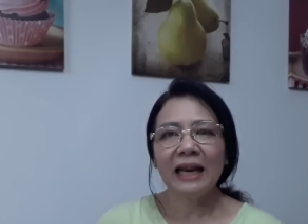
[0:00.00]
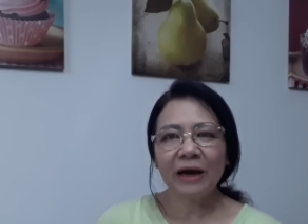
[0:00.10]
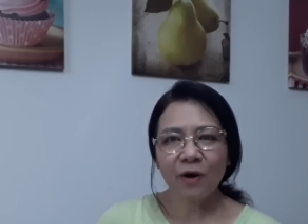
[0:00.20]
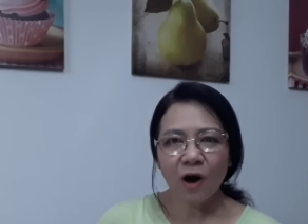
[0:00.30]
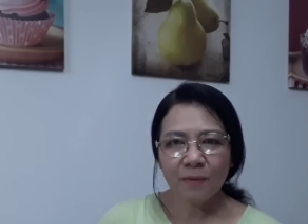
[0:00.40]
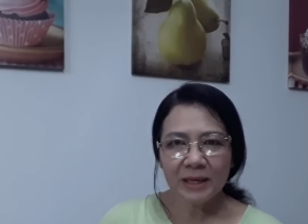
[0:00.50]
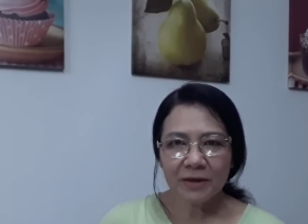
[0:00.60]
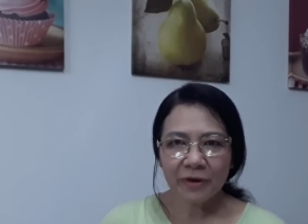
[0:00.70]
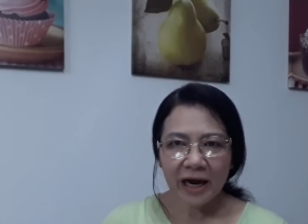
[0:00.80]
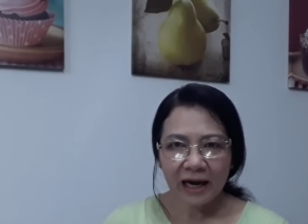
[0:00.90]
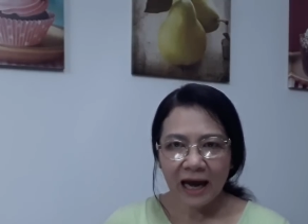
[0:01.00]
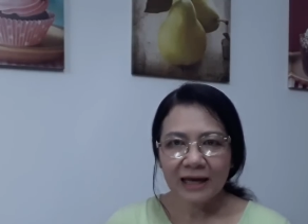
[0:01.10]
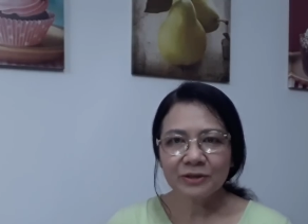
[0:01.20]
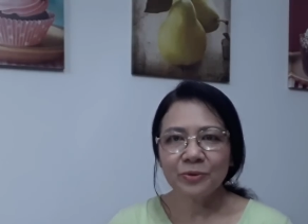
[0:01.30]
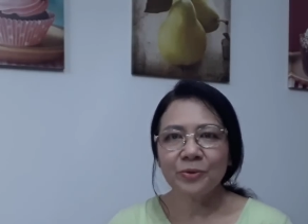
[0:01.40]
แล้วก็มีรา
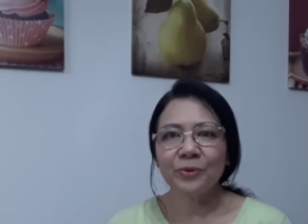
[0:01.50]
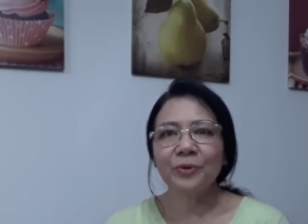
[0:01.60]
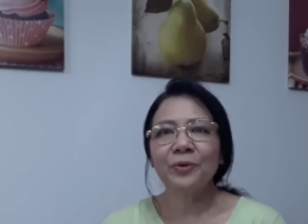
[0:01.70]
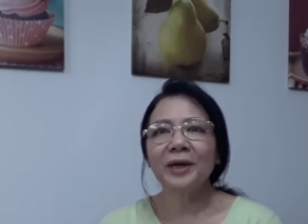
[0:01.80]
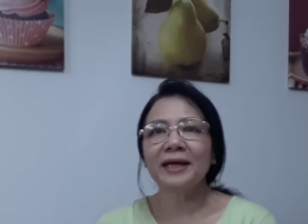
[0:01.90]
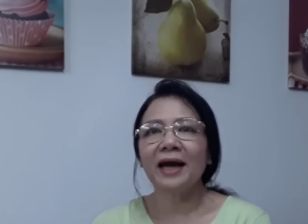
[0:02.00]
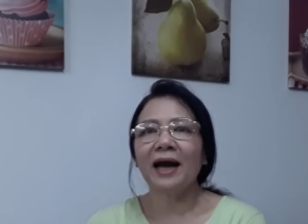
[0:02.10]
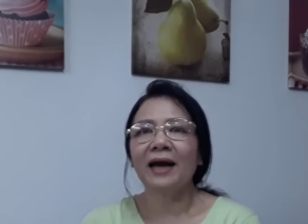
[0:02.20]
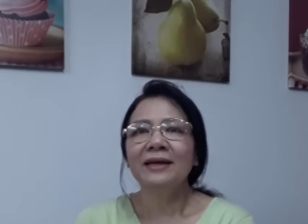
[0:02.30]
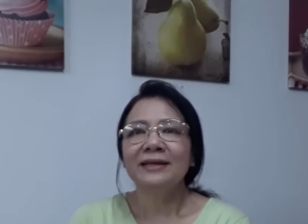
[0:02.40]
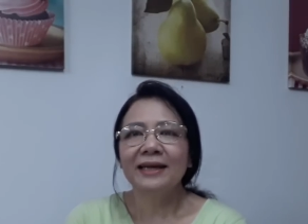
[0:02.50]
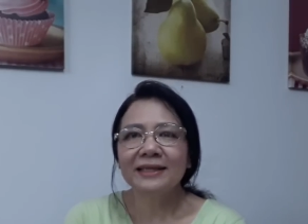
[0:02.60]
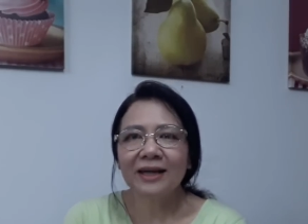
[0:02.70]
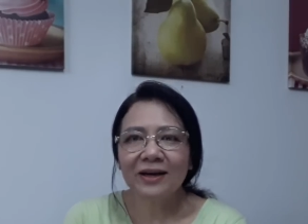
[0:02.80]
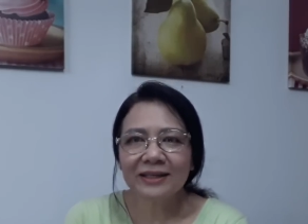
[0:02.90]
คาสูงด้วยค่ะ
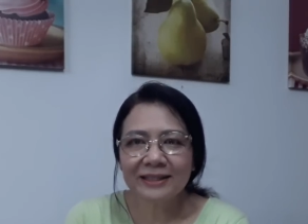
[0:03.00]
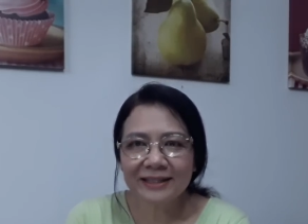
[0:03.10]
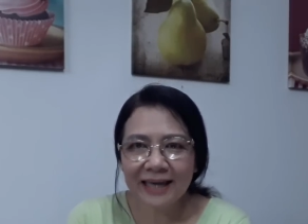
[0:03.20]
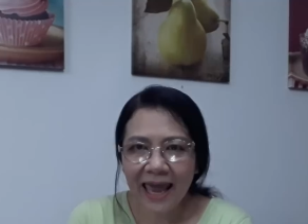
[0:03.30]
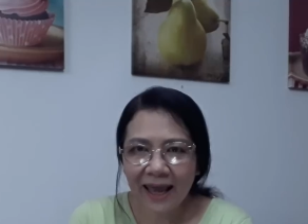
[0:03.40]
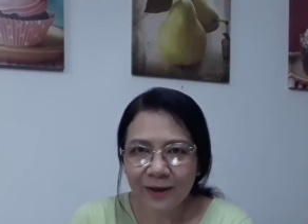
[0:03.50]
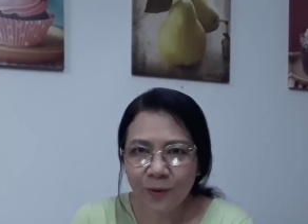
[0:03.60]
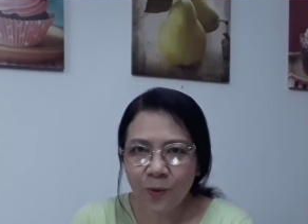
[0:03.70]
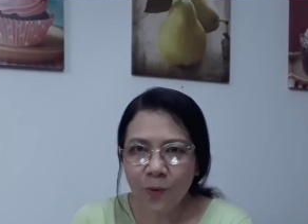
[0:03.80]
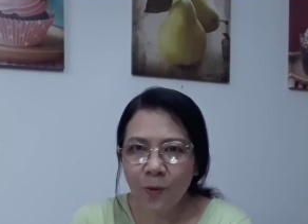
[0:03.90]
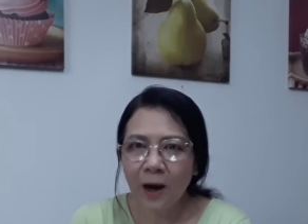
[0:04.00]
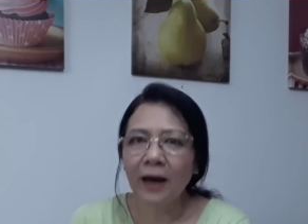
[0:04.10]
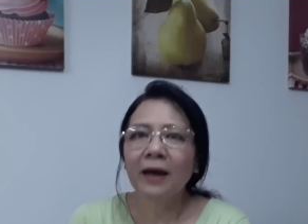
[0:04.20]
นั่นก็คือแกงคั่ว